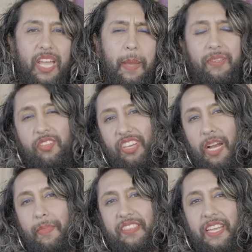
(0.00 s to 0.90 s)

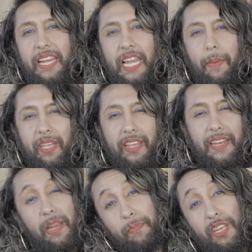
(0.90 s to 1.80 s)
específicamente en, la,
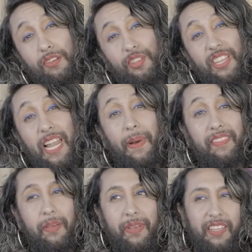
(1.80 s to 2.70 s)
en el periodo de la
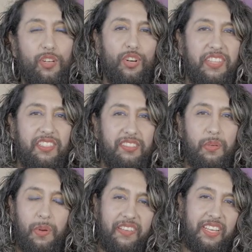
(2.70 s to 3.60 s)
pandemia del
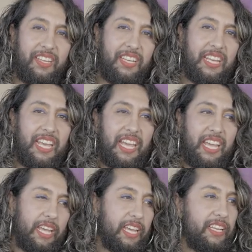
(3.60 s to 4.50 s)
COVID-19,
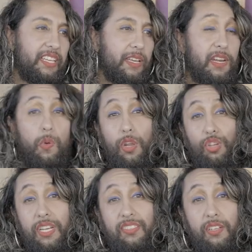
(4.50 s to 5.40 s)
eh,
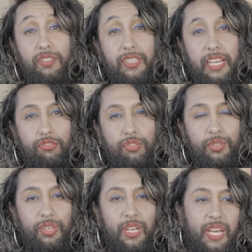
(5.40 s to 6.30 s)
recuerdo en ese
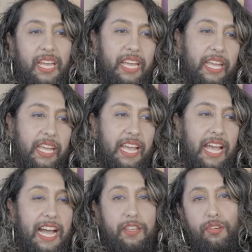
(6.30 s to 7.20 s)
contexto, eh,
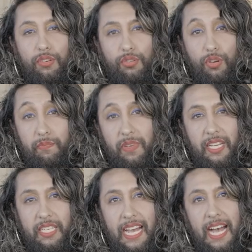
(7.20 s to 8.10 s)
año
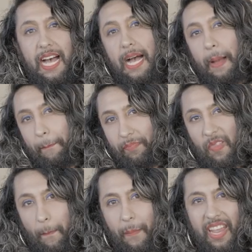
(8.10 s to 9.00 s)

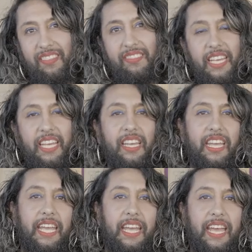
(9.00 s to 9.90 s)
2020,
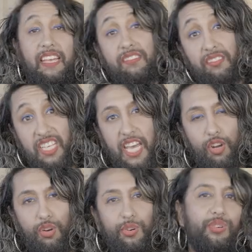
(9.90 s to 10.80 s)
eh,
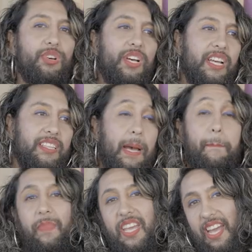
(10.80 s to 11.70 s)
encierro,
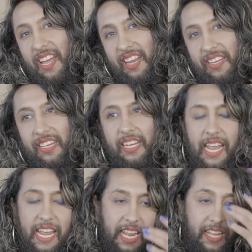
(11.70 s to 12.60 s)
también
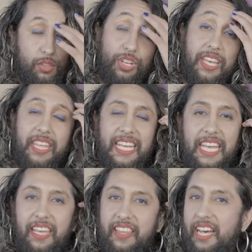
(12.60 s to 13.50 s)
eh, toques de
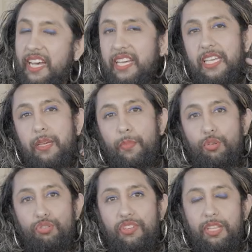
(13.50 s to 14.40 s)
queda y
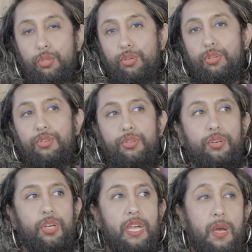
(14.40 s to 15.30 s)
por sobre
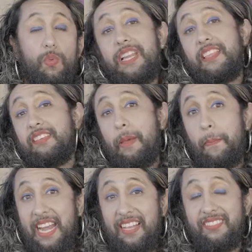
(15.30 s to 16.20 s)
todo una
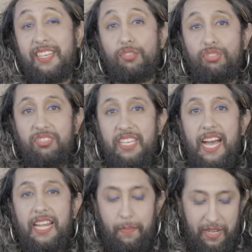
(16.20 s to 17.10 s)
desesperanza
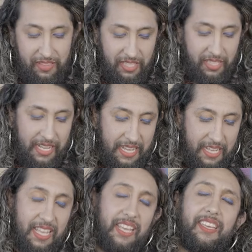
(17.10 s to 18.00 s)
social
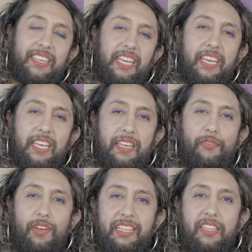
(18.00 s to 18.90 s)
aprendida que,
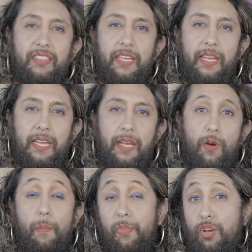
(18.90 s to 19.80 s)
fue bastante
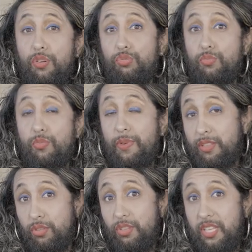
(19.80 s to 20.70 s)
complejo en su
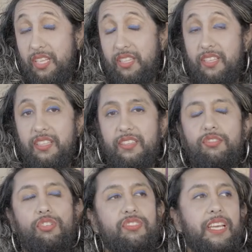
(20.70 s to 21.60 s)
momento de,
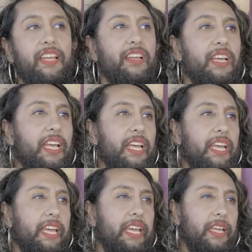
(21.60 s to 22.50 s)
sortear.
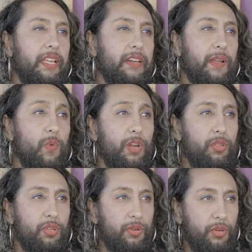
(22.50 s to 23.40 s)

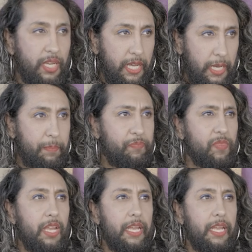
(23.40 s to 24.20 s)
recuerdo yo que en,